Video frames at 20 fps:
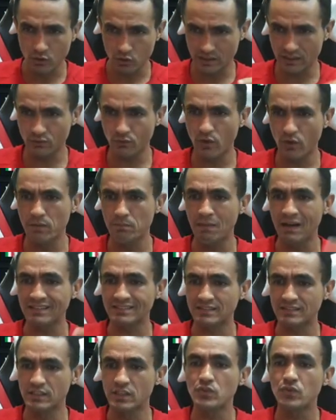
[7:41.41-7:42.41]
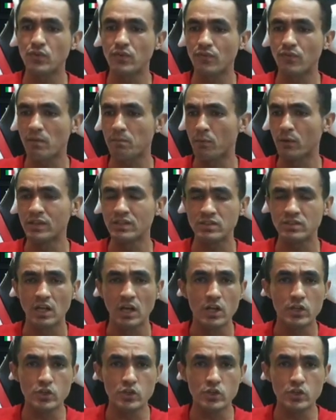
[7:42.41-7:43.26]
Eu sei que foi bastante FIFA Points,